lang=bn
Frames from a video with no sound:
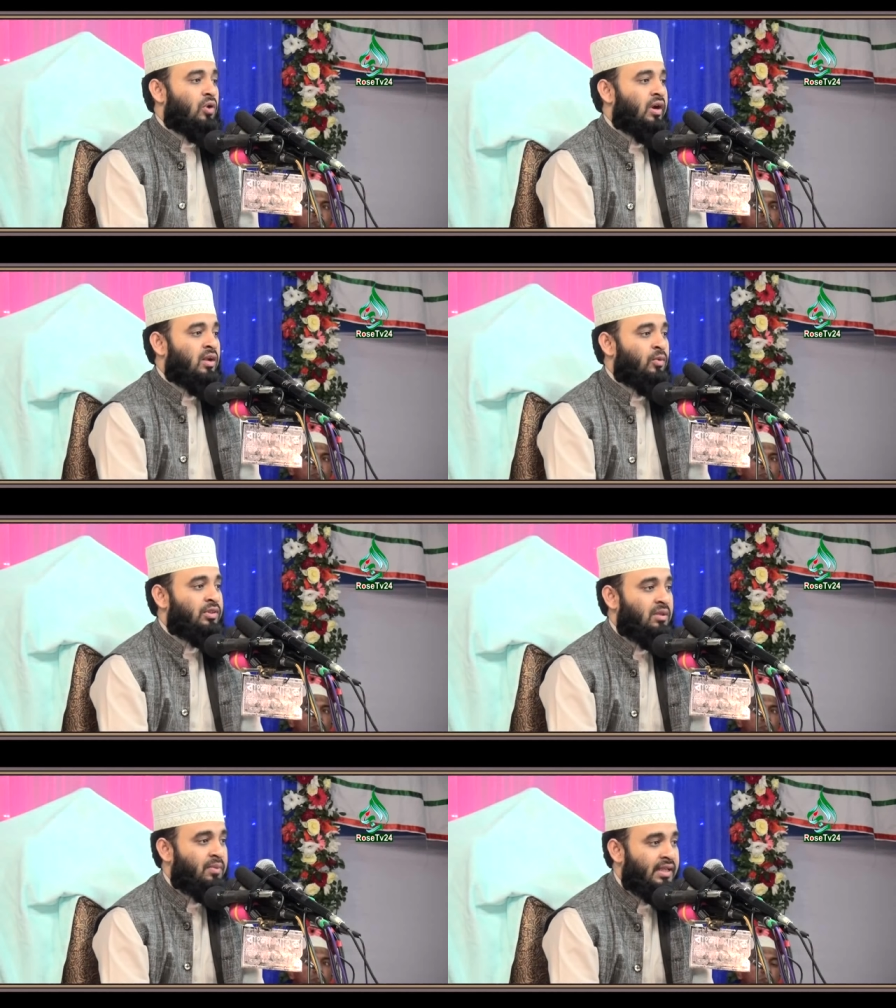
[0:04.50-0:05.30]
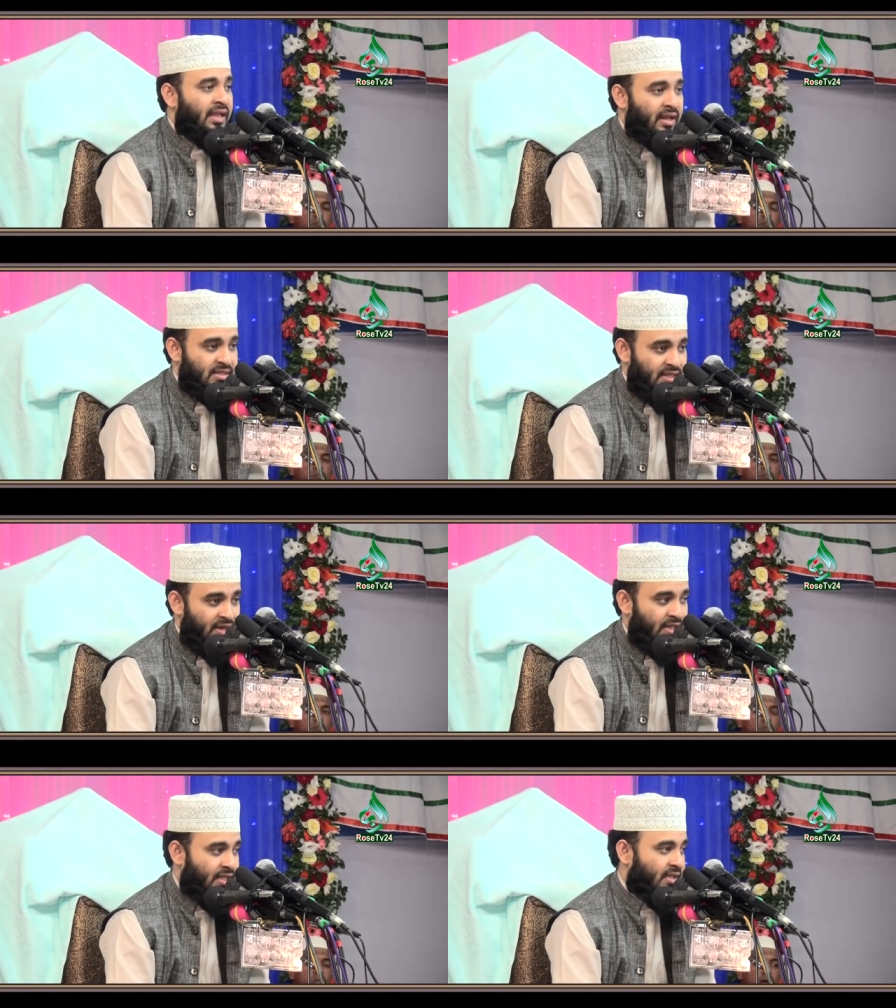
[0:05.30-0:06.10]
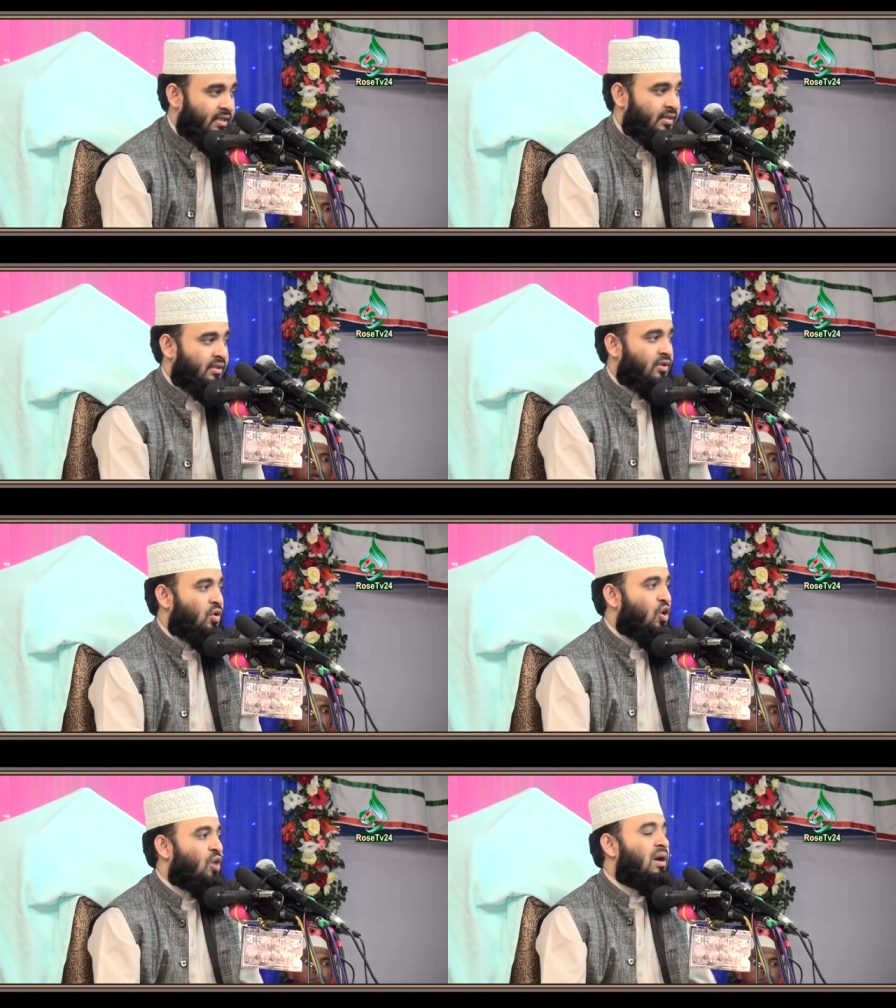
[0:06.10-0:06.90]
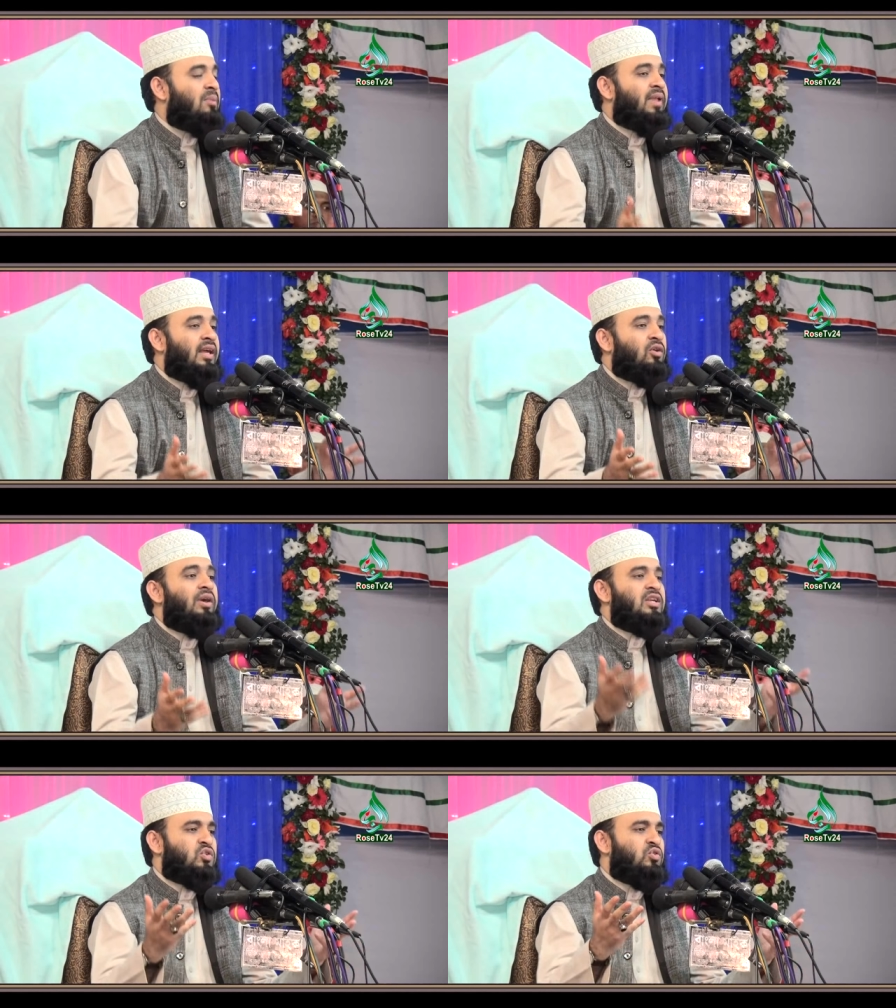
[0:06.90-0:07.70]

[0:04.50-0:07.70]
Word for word: কোরআনের মধ্যে বিজ্ঞান আছে না নাই অভাব নাই কয়টা